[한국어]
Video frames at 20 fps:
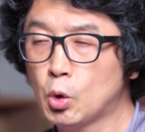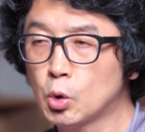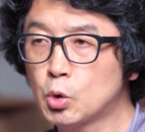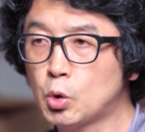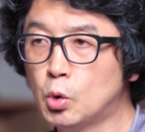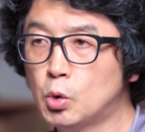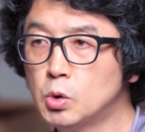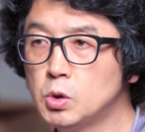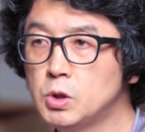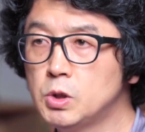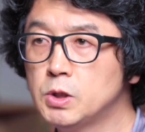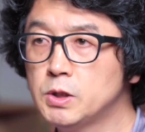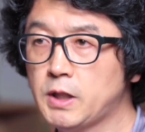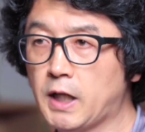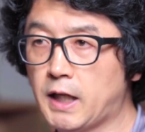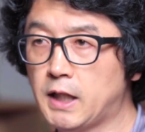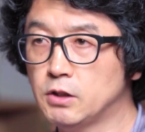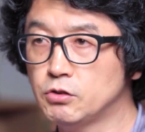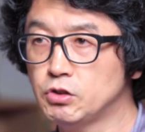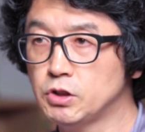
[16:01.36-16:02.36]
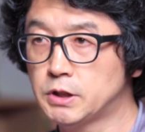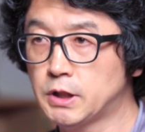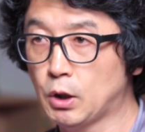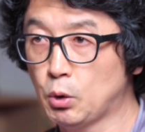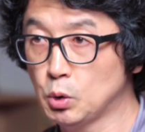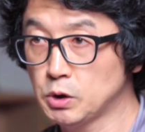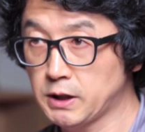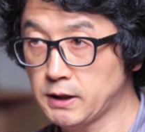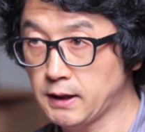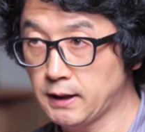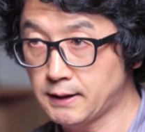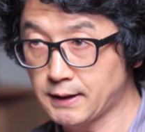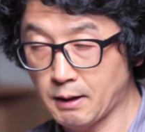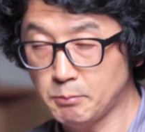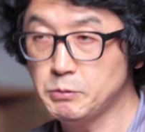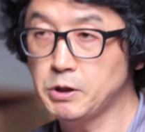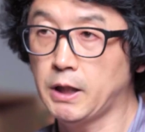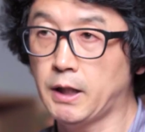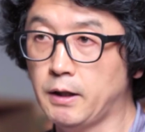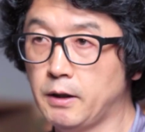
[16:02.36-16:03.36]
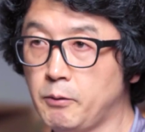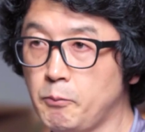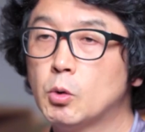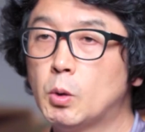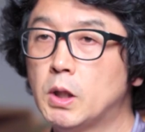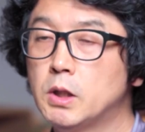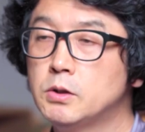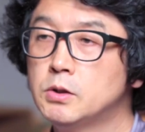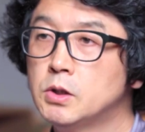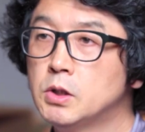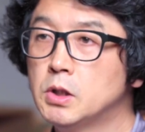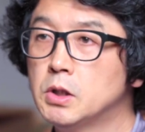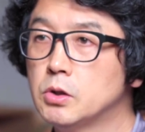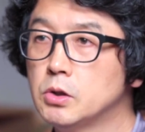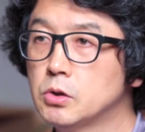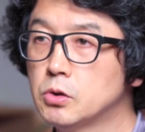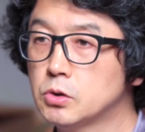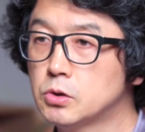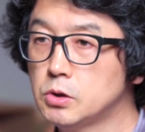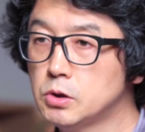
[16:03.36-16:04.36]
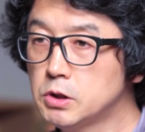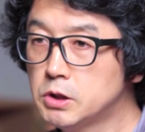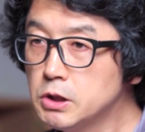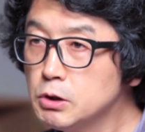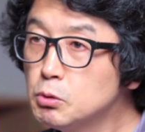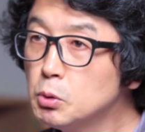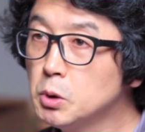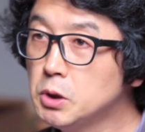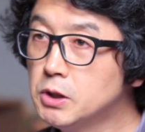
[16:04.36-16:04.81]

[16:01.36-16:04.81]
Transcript: 고통을 당할 수 있다고 생각을 합니다. 또한 이것을 찍고